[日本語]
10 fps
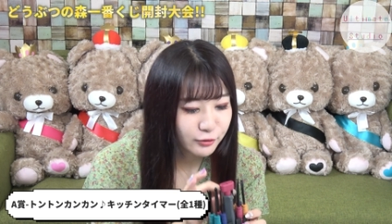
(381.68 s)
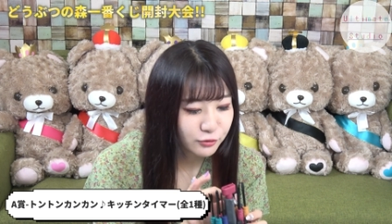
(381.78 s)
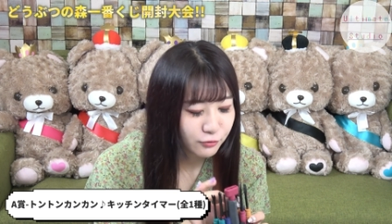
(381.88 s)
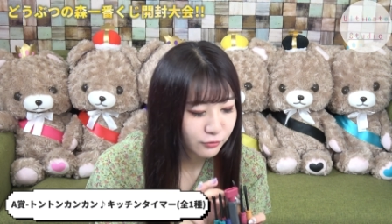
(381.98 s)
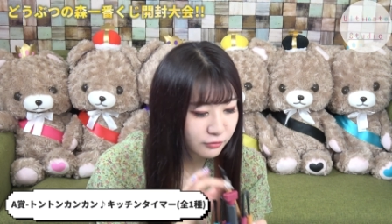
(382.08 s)
ま
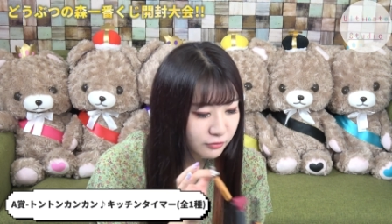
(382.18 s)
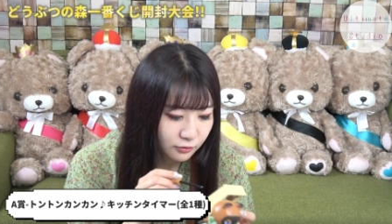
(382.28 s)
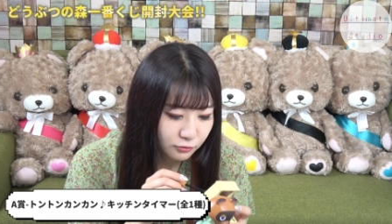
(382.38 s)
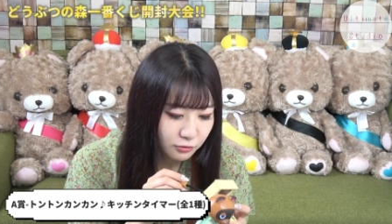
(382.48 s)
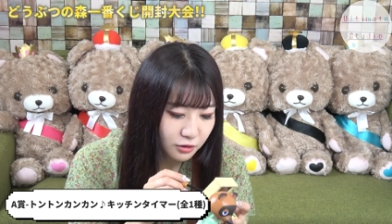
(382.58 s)
しょ
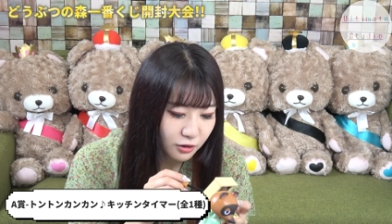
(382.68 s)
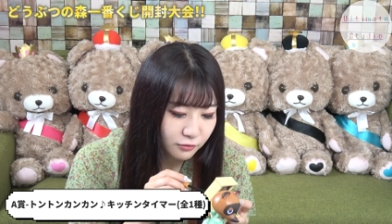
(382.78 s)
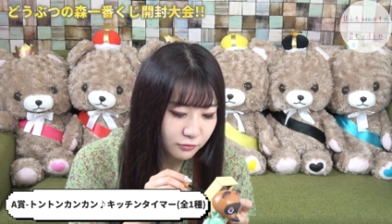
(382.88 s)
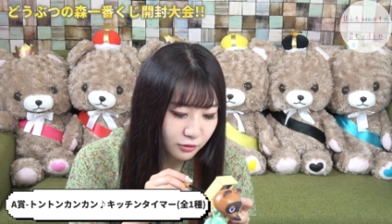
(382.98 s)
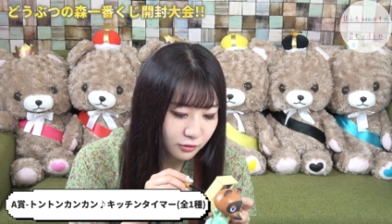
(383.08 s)
うどれが
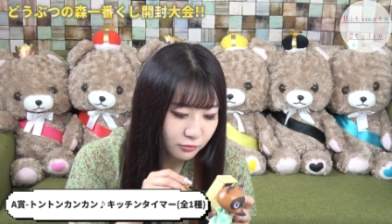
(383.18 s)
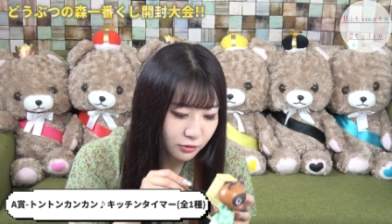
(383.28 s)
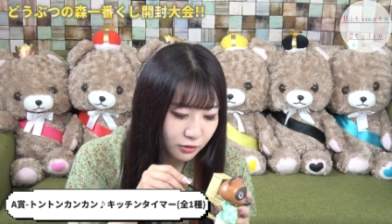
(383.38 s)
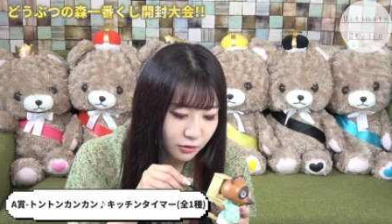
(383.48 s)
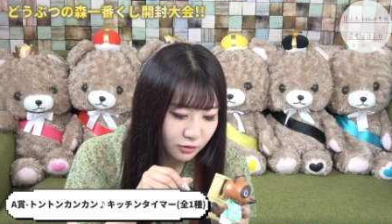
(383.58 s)
合うんだこ
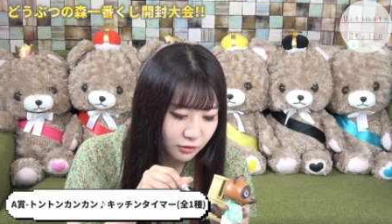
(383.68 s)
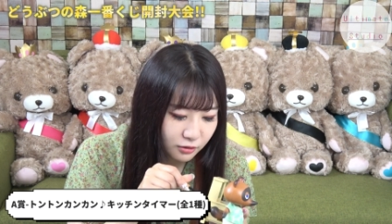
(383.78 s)
れかな